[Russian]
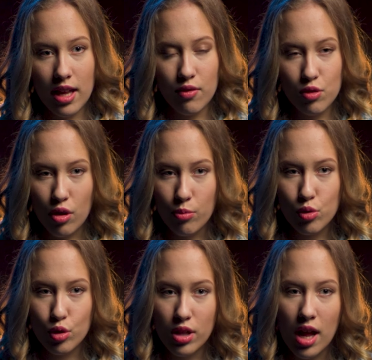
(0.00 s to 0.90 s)
это все
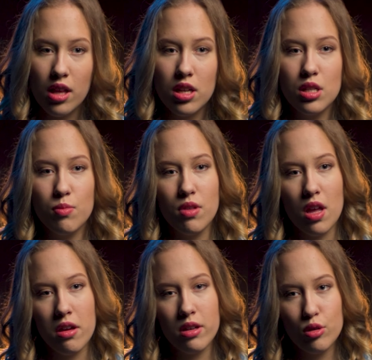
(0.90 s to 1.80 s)
обсуждалось,
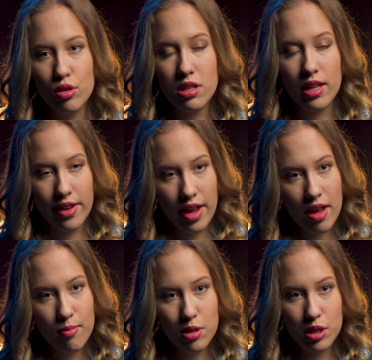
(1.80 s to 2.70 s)
меня еще
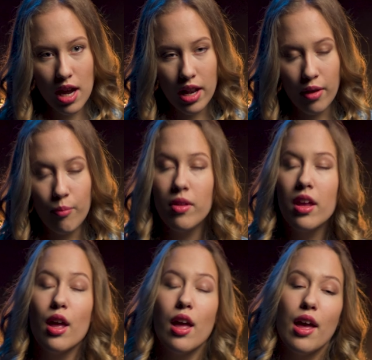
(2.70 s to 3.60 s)
сильнее обижали
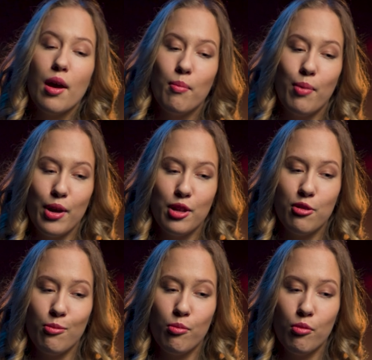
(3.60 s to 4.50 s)

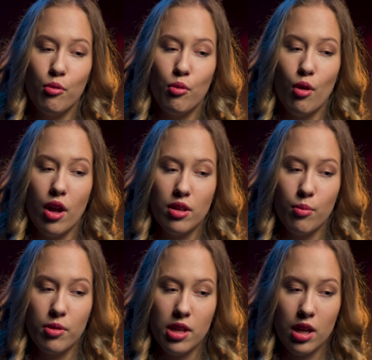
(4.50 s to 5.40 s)
поэтому это
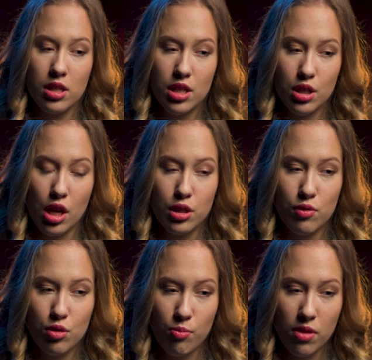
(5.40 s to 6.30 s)
пыталась решаться
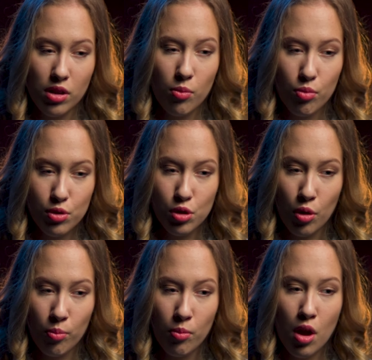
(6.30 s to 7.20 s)
все мирным
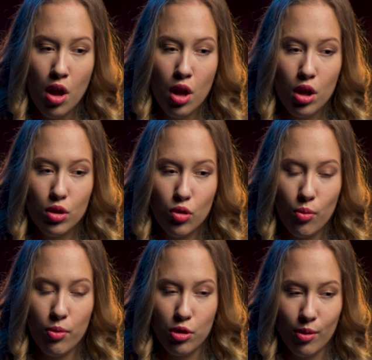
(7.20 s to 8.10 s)
путем,
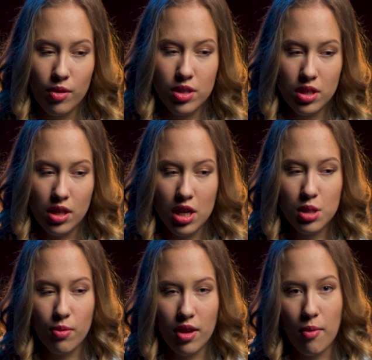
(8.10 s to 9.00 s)
но потом один
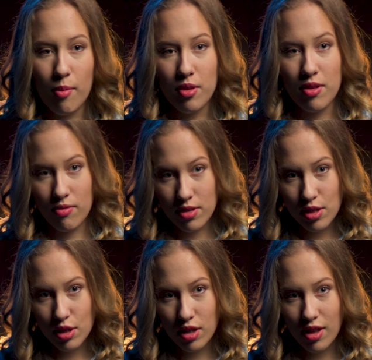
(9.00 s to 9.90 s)
раз моя мама не
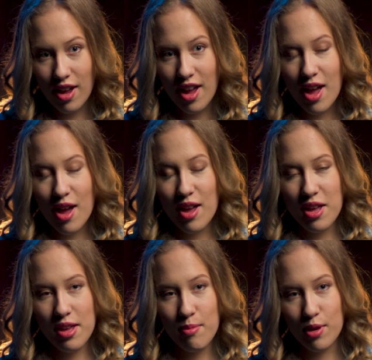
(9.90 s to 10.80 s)
выдержала
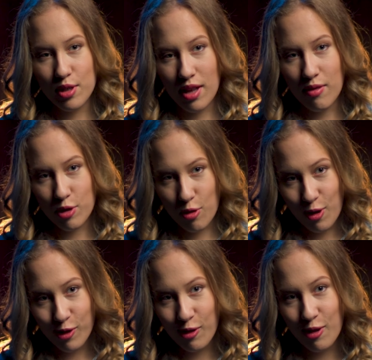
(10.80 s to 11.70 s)
и пришла в
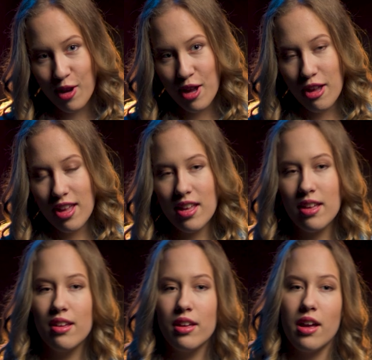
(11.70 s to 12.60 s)
школу,
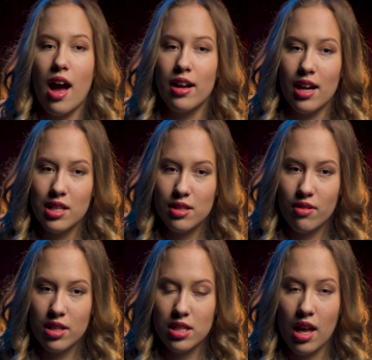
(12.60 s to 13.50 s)
и
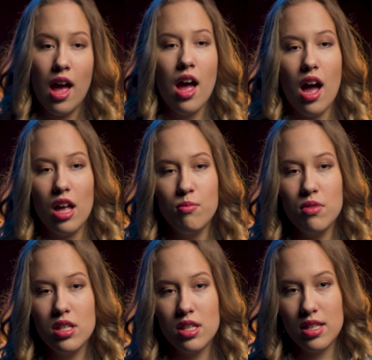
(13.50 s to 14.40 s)
оказывается,
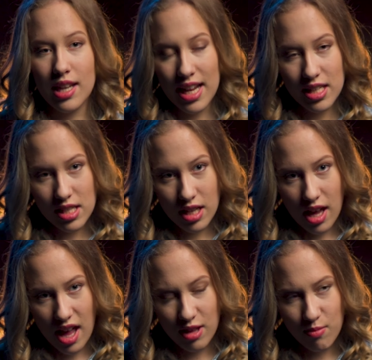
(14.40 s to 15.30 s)

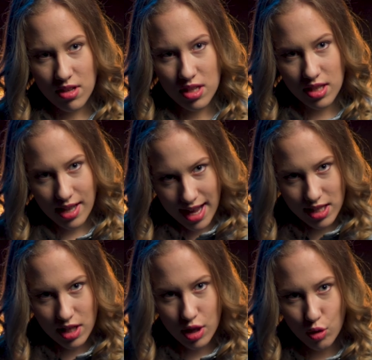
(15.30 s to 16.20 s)
администрация,
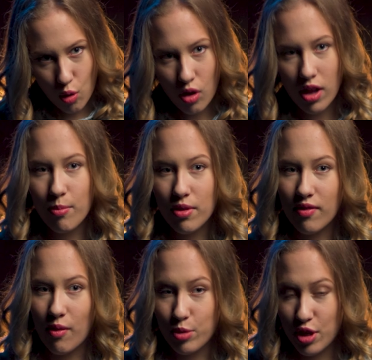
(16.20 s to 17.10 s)
администрация школы об
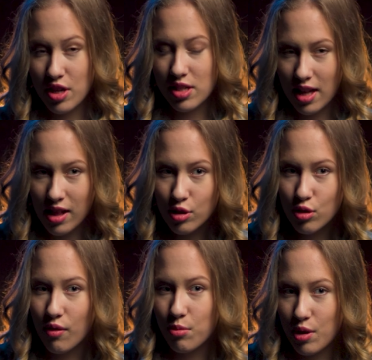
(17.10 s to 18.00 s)
этом вообще не знала,
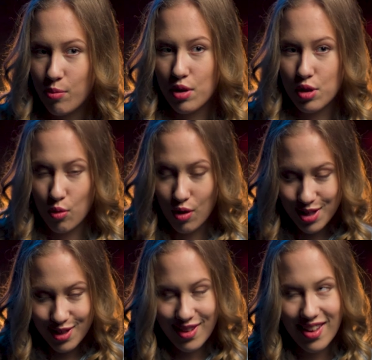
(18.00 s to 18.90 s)
что вообще происходит.